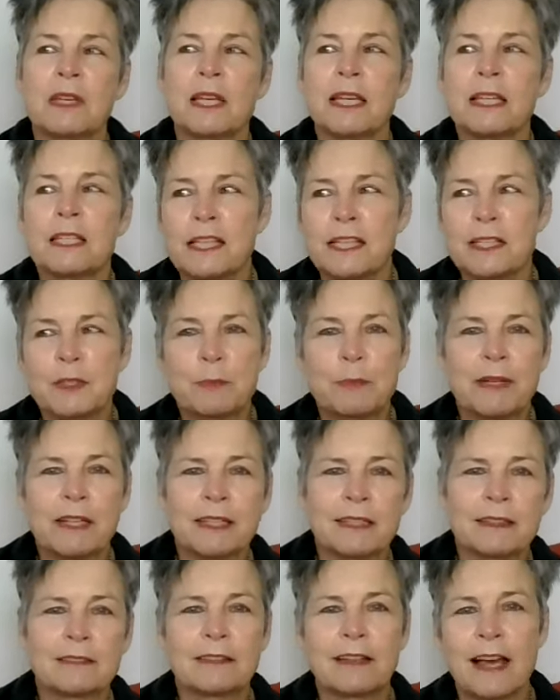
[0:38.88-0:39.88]
ich schätze mal,
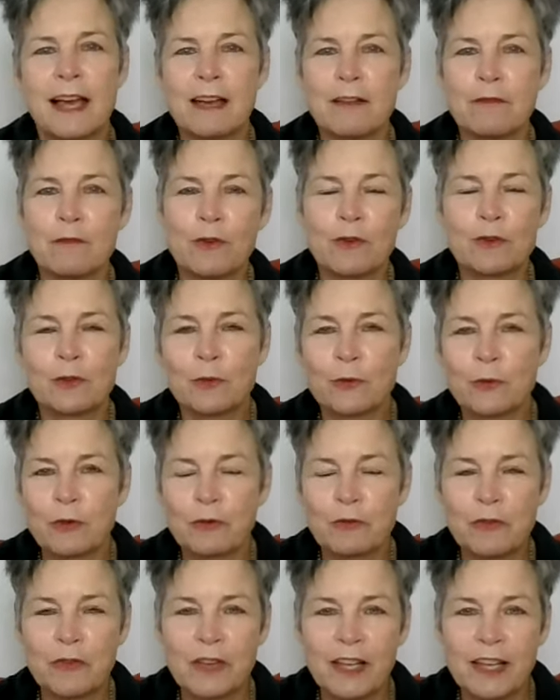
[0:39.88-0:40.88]
in drei Wochen
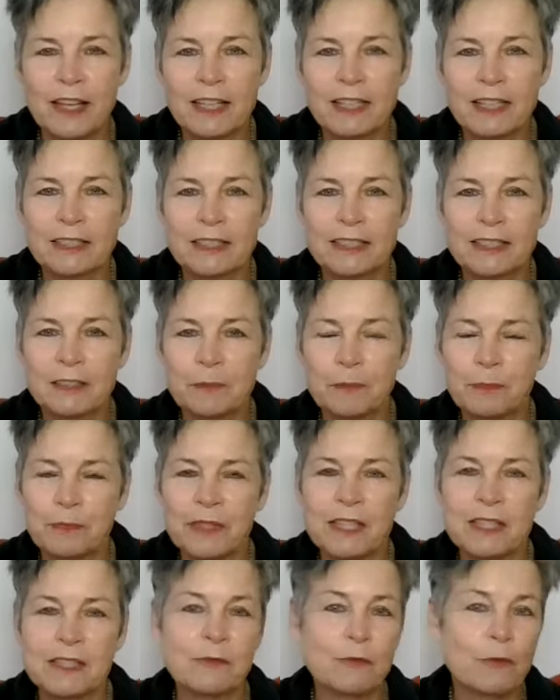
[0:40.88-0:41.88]
ungefähr ähm,
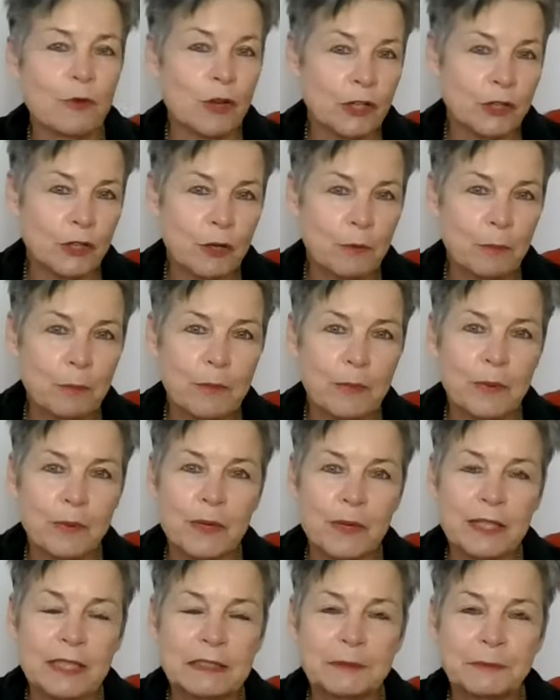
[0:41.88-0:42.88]
diesen Workshop
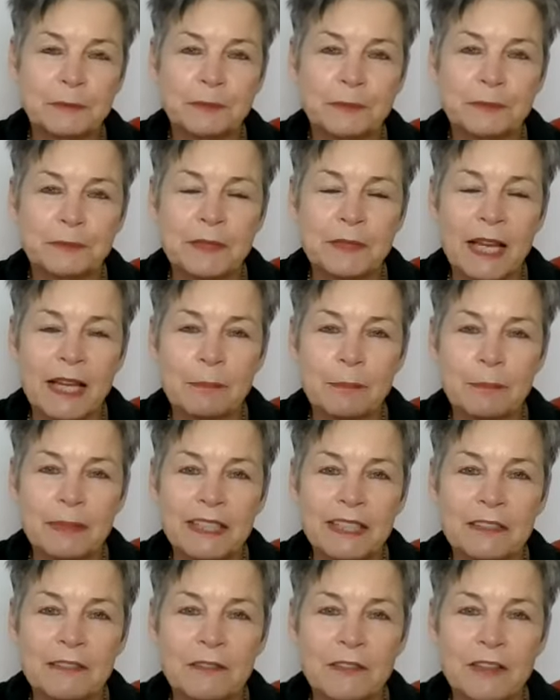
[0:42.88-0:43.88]
ähm,
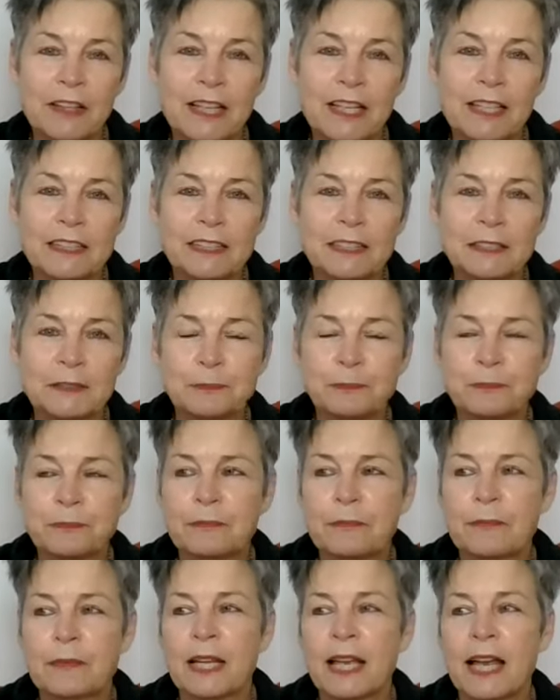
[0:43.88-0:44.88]
anbieten werde.
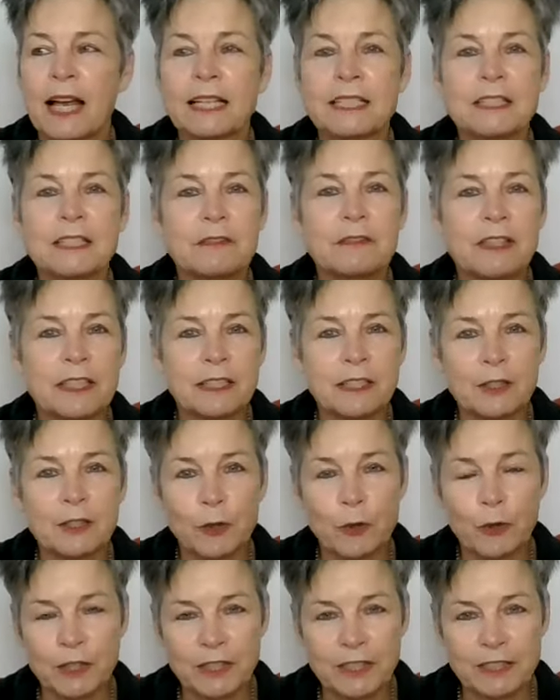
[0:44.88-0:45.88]
Aktiviere die
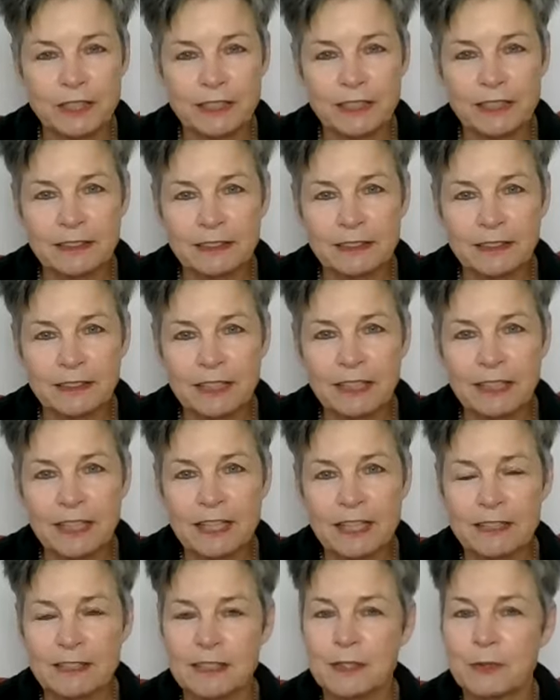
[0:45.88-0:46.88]
Göttin in dir,
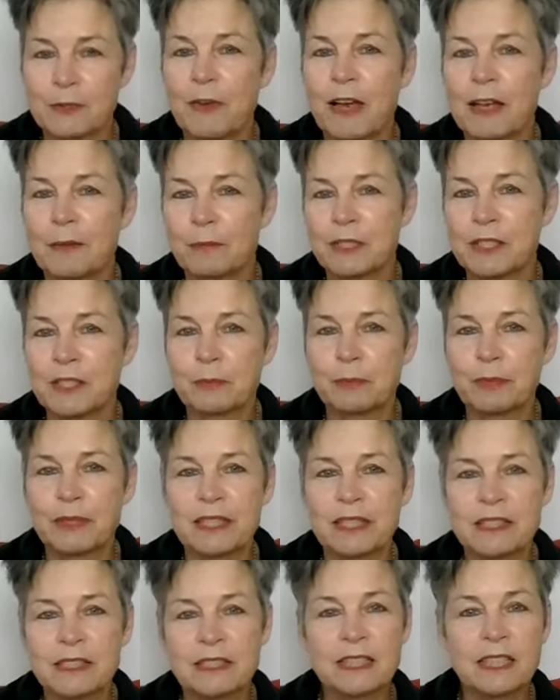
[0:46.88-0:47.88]
also das weibliche
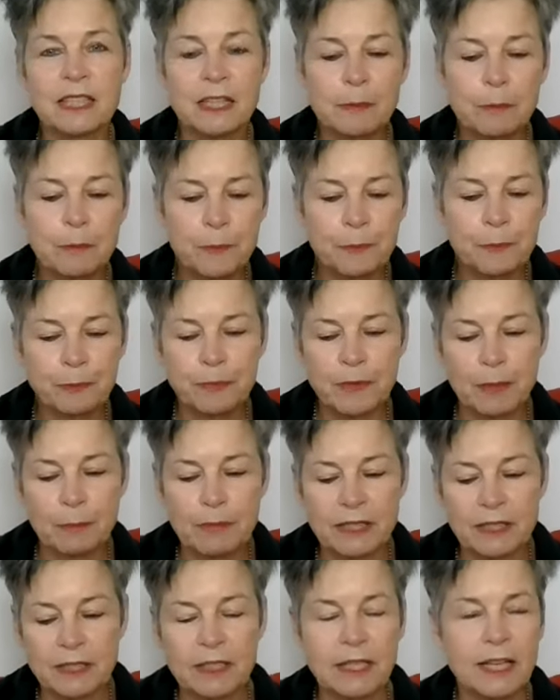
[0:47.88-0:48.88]
Prinzip. Da
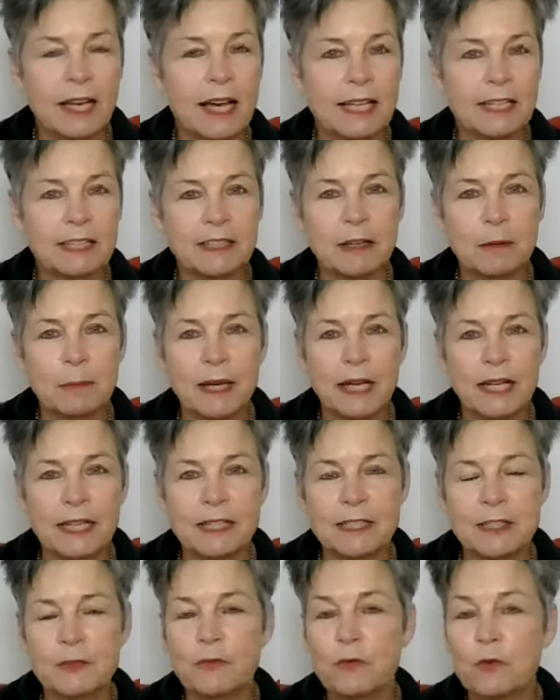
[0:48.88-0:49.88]
bin ich gerade dabei,
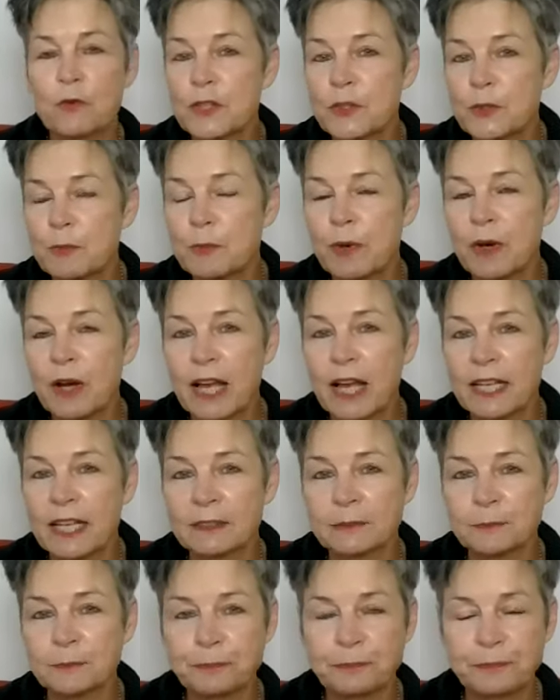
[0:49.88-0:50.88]
das
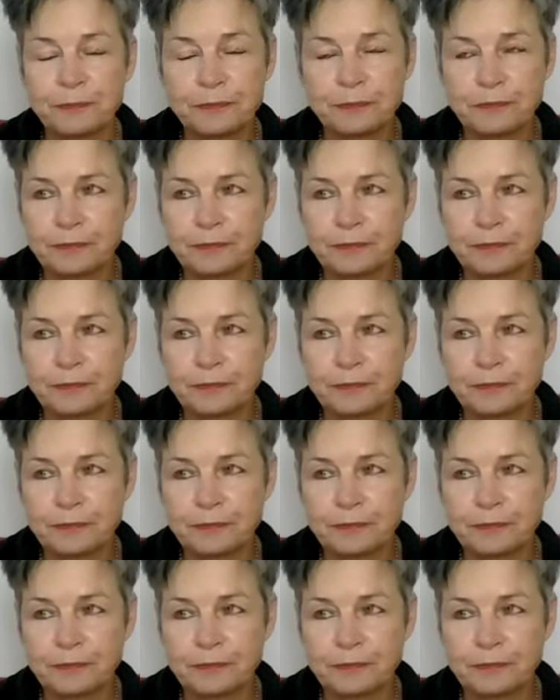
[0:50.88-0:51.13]
vorzubereiten.